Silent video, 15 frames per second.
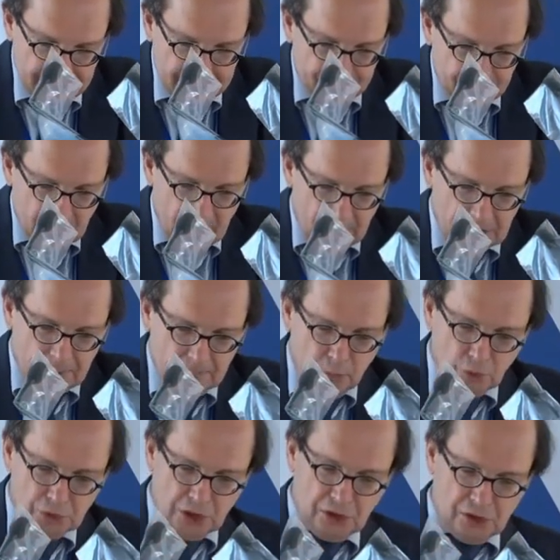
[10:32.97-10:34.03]
hat die
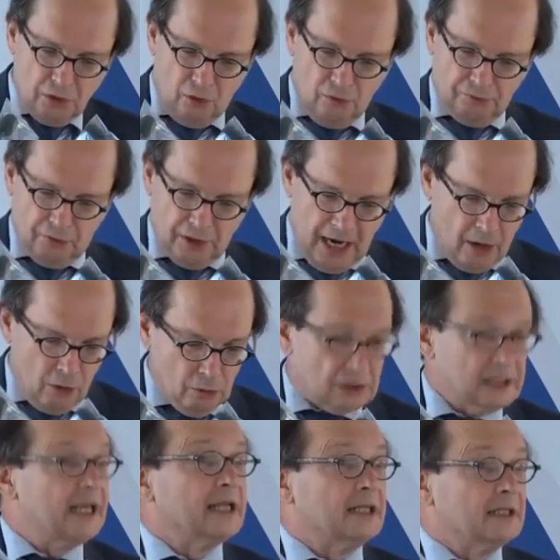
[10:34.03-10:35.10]
Position von
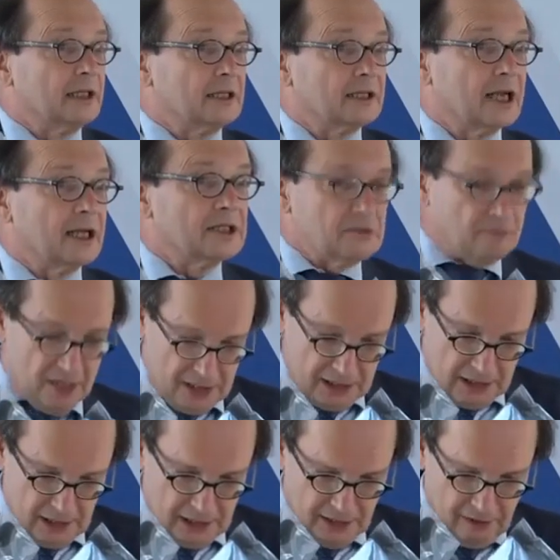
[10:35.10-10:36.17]
Ausländern ganz
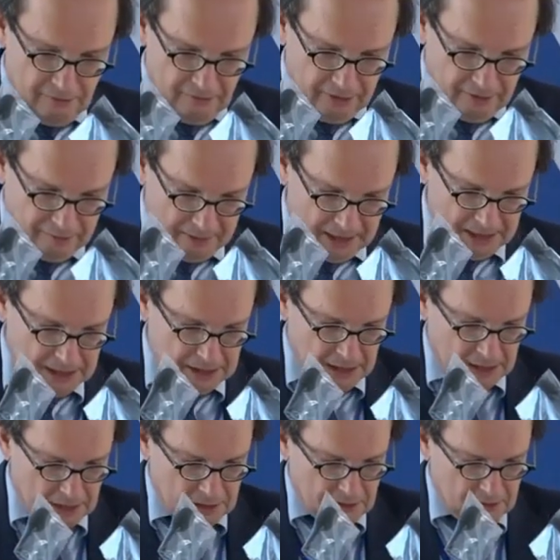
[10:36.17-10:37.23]
wesentlich
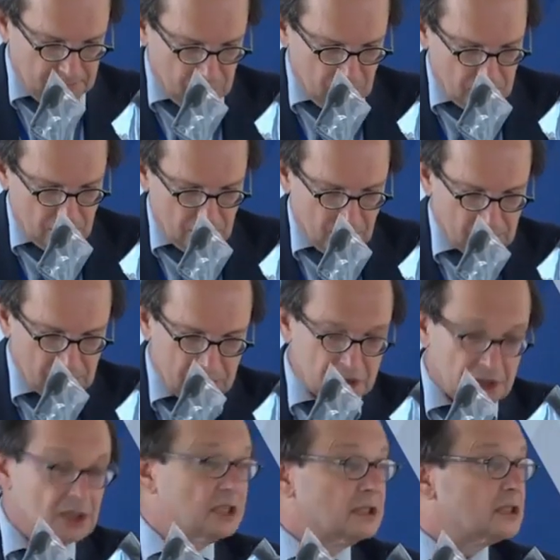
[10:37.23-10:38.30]
verbessert. Sie können
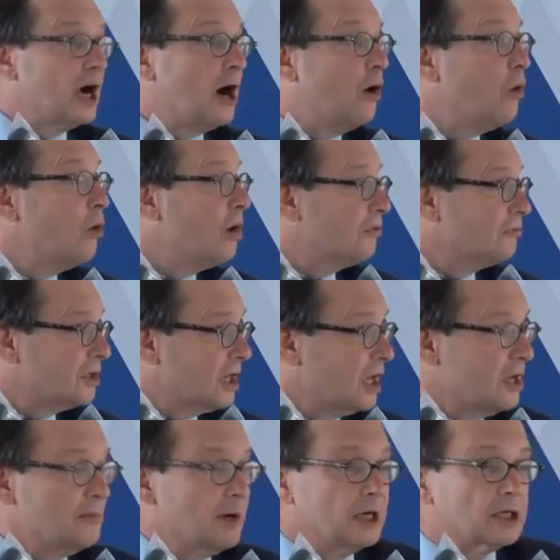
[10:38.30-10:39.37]
sich jetzt auch auf die
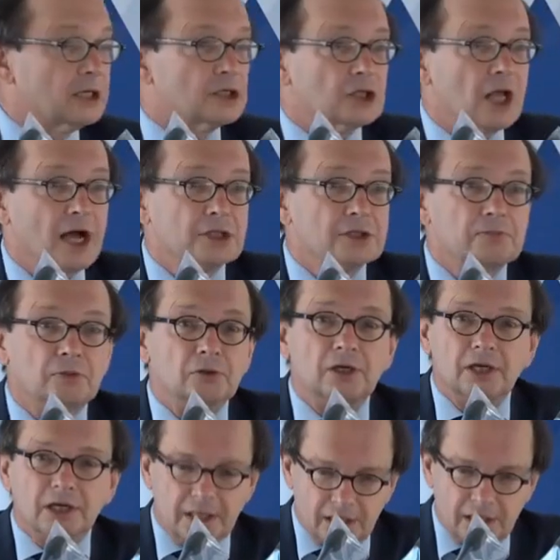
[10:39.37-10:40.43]
ehemaligen
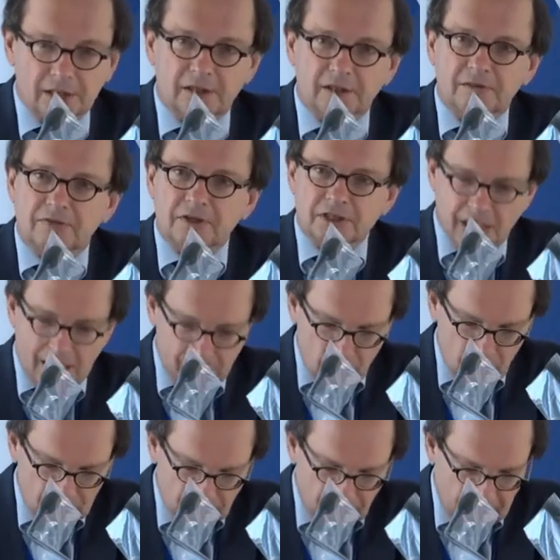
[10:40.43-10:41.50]
Staatsbürgerrechte der
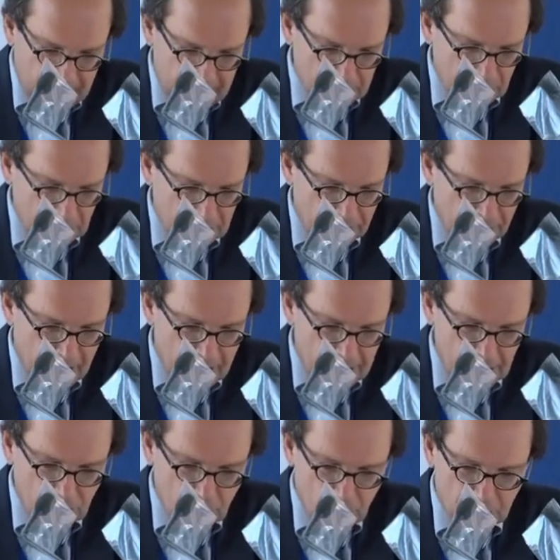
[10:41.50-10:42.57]
Versammlungsfreiheit und der
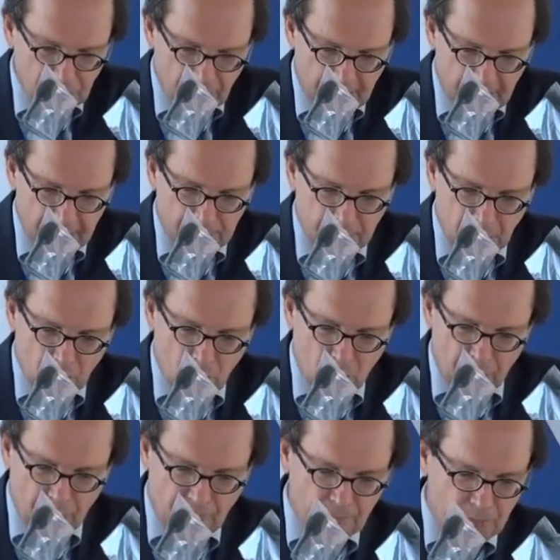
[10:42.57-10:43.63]
Vereinigungsfreiheit
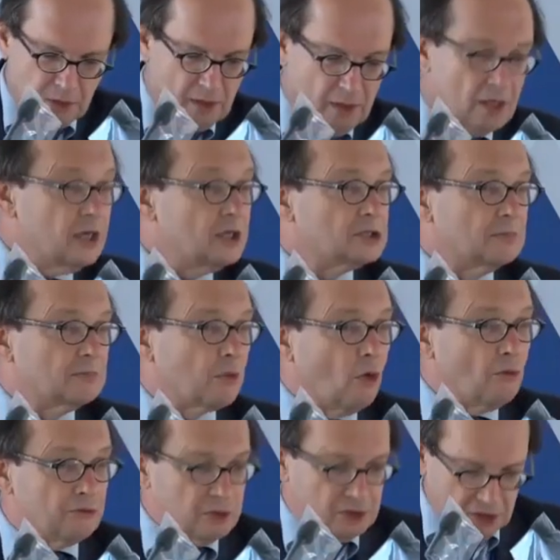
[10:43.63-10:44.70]
berufen. Sie
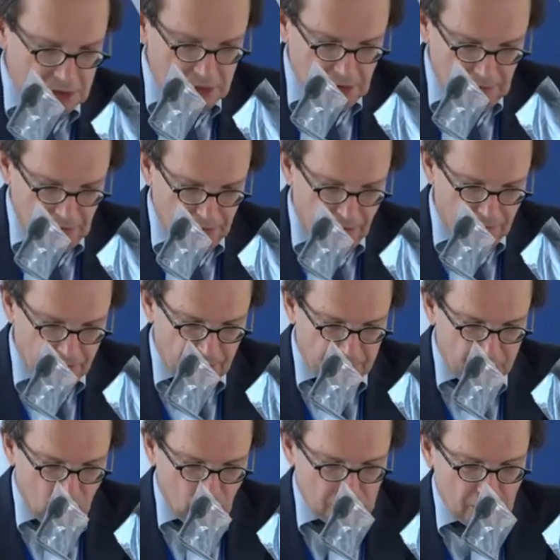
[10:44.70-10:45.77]
profitieren vom
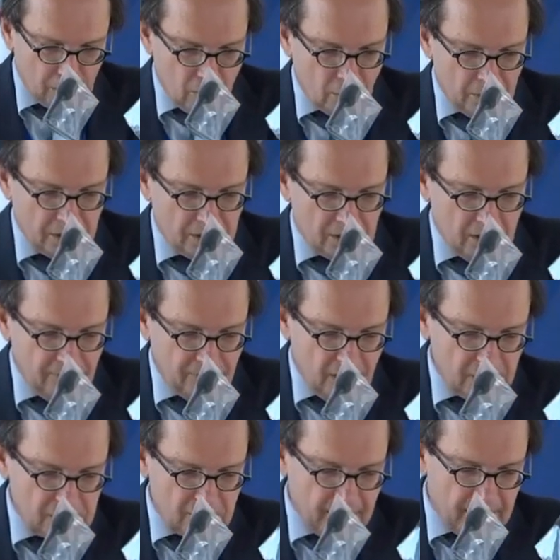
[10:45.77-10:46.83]
Verbot der
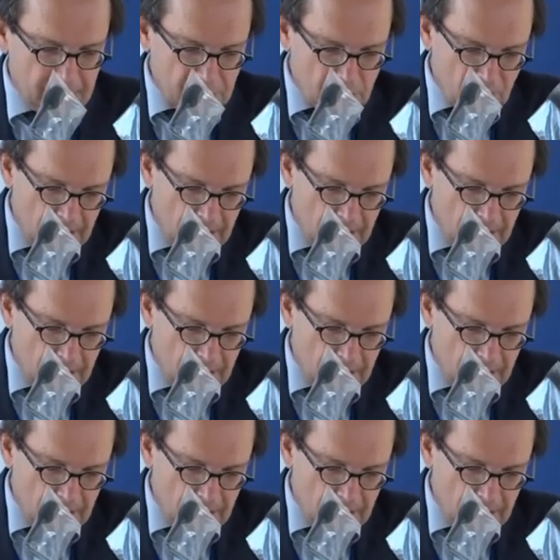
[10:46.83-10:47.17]
Kollektivausweisung